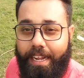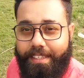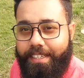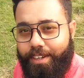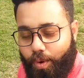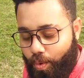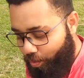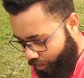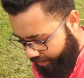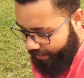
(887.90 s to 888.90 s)
রাতে যে
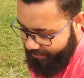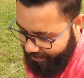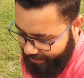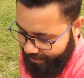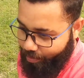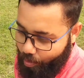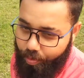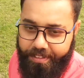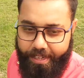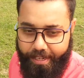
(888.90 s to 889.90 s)
গরুগুলো দেখেছিলে
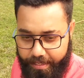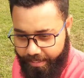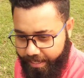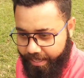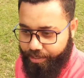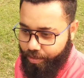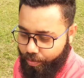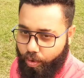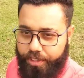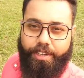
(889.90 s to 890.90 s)
গৌরনীতাইকে নিয়ে গিয়েছিল
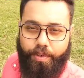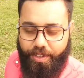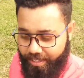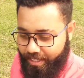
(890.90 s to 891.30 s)
রথে করে